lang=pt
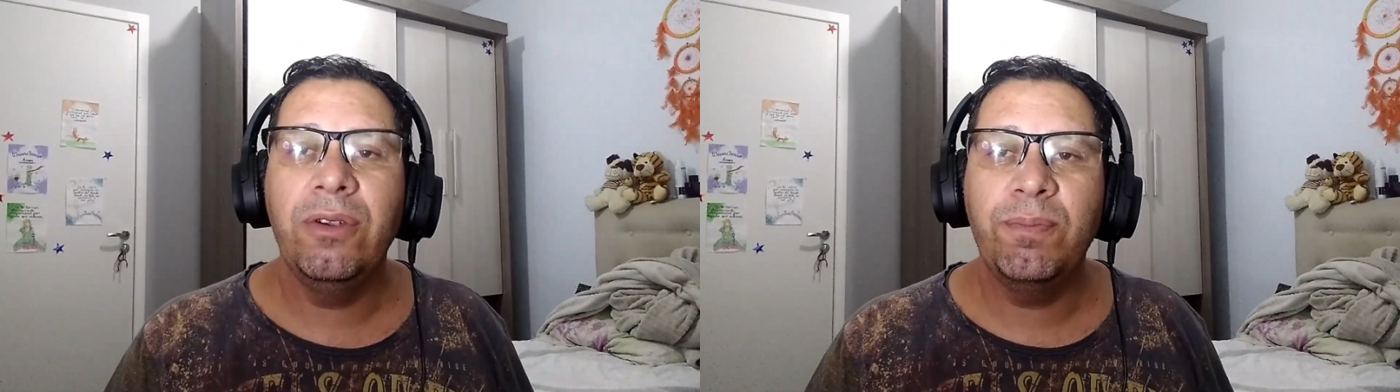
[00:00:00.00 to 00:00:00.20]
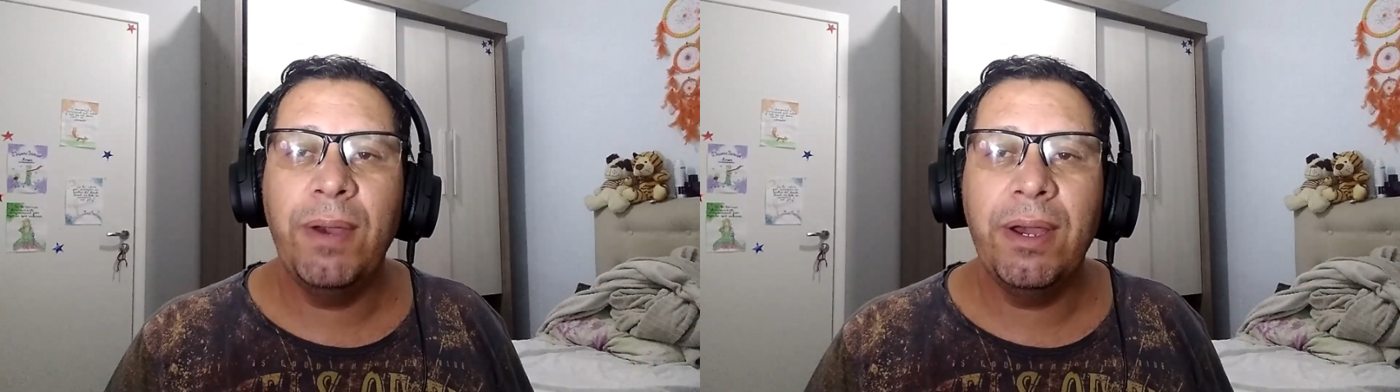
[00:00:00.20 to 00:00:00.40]

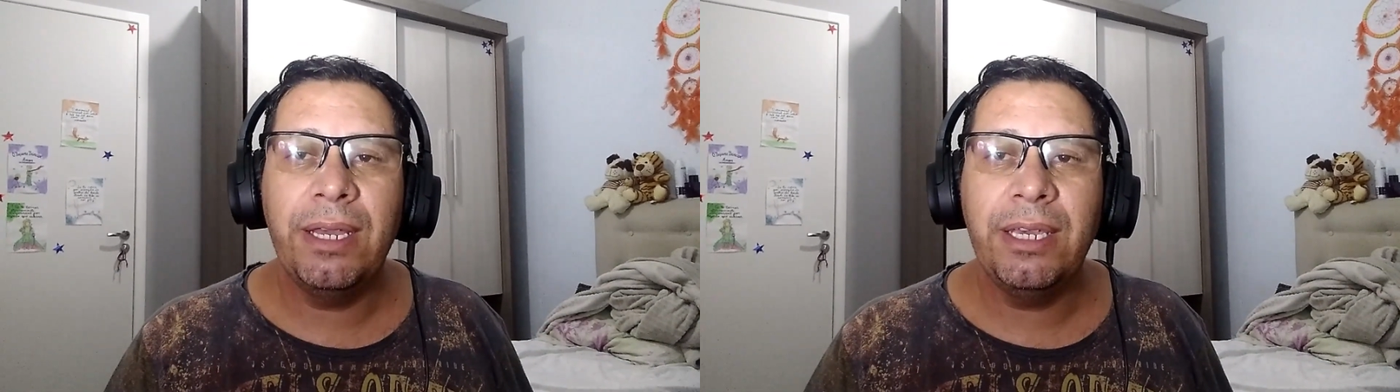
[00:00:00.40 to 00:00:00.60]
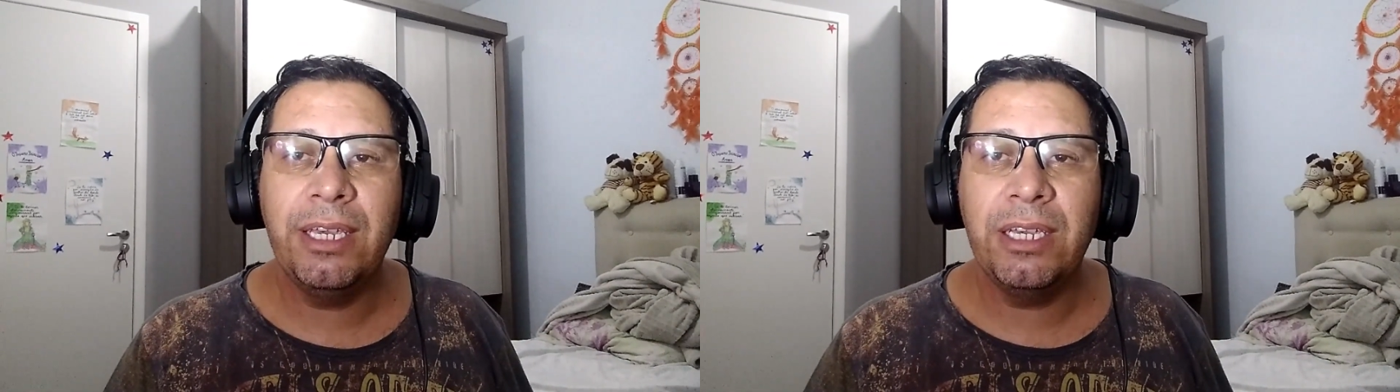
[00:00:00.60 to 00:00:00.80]
Eu
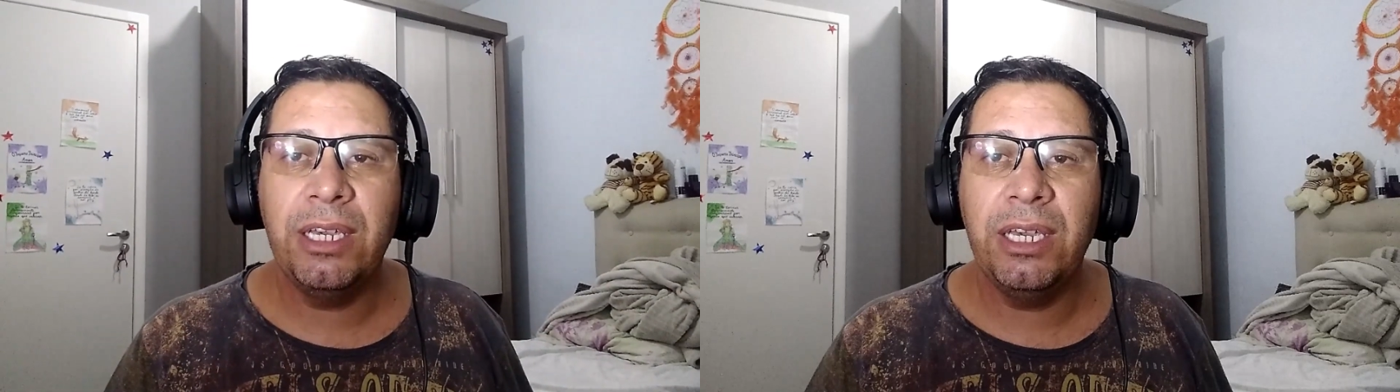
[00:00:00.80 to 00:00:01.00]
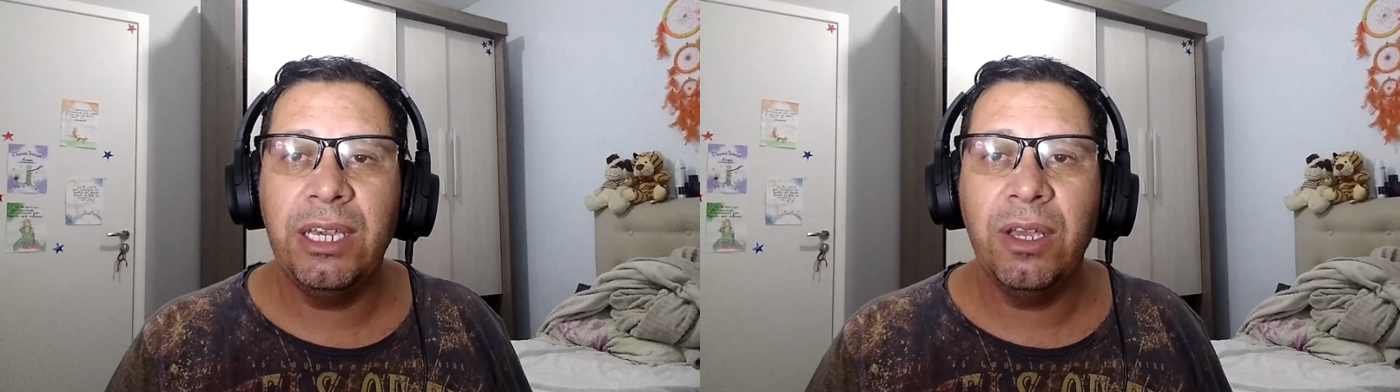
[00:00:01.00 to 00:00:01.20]
espero aí
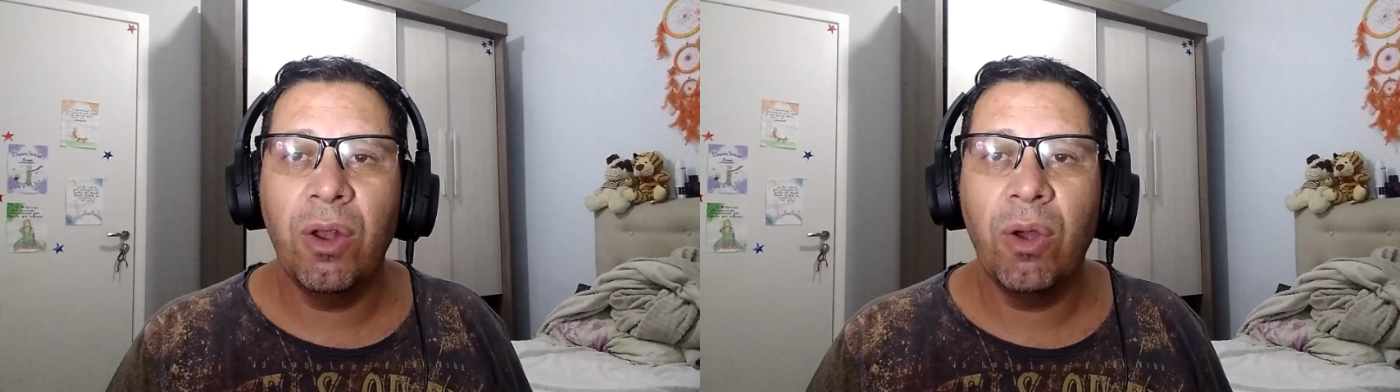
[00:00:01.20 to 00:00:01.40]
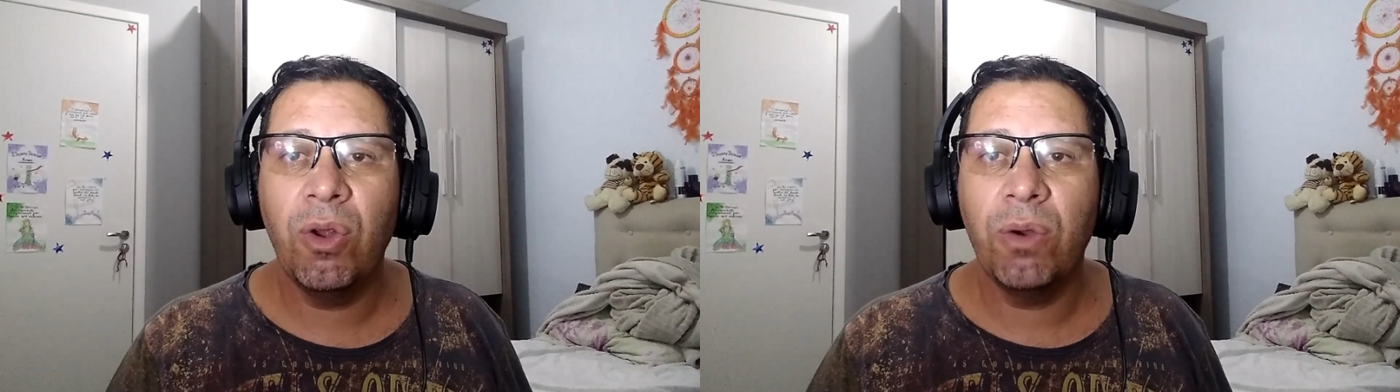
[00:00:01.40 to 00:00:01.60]

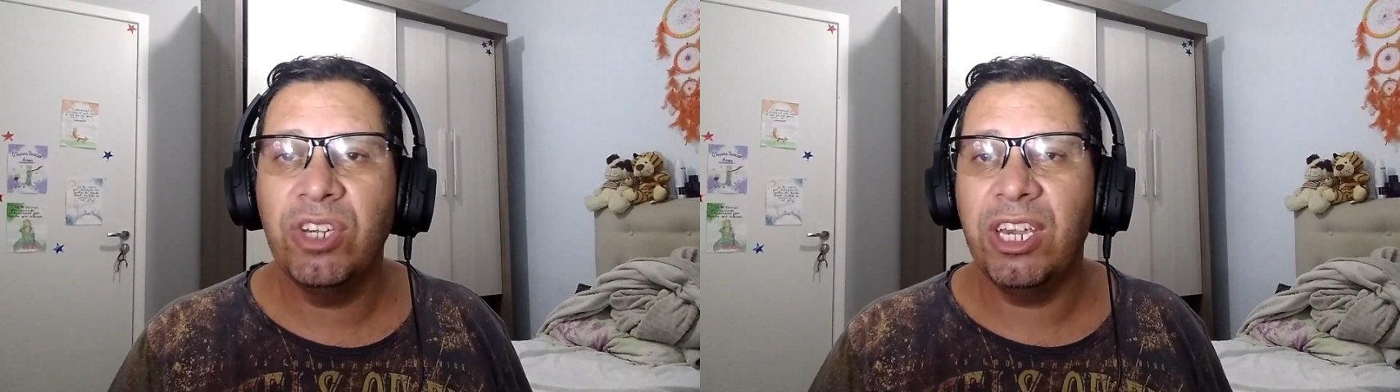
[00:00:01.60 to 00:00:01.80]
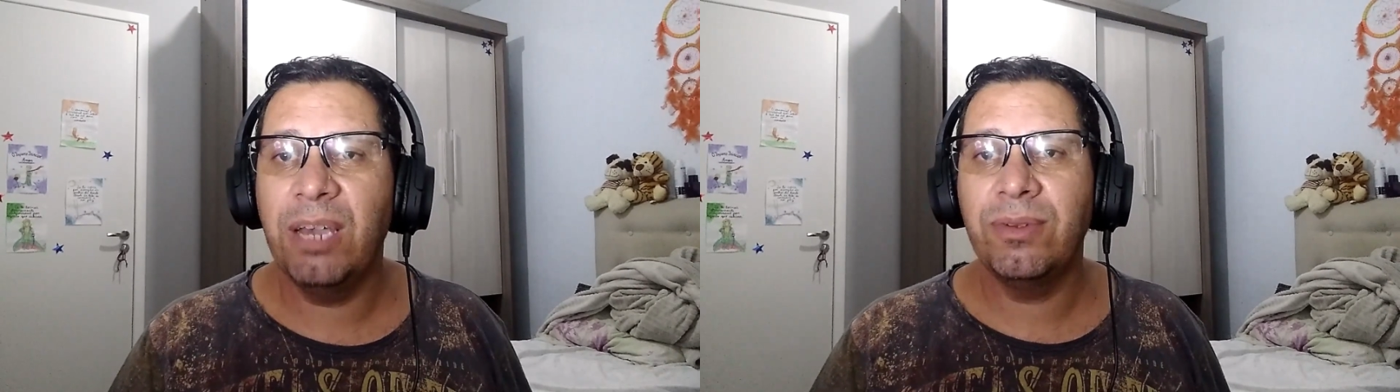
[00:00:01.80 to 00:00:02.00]
que logo
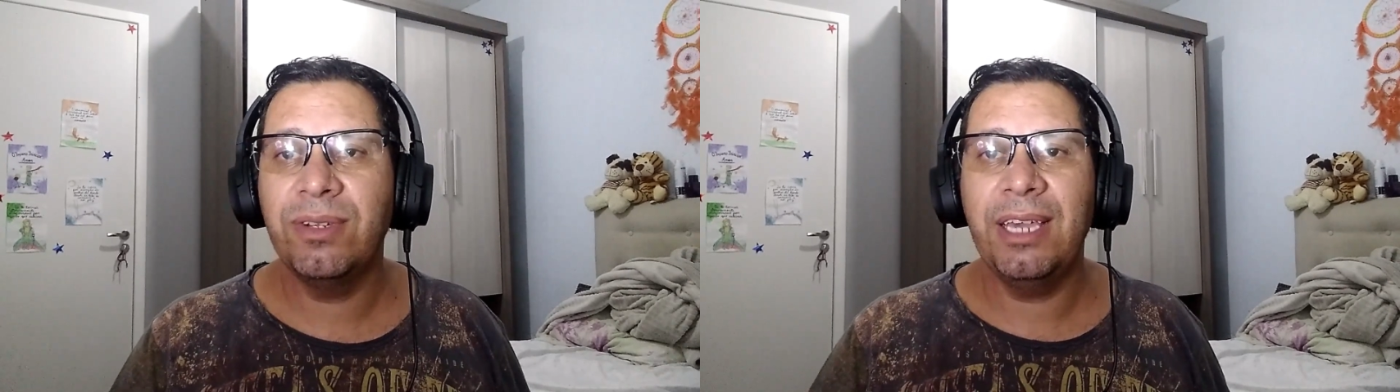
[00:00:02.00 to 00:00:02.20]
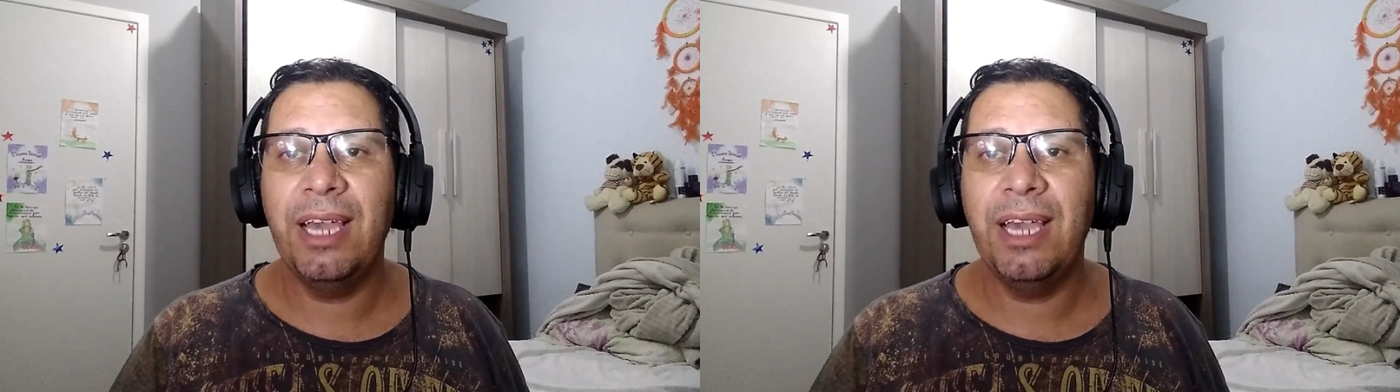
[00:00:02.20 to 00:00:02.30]
logo cheguemos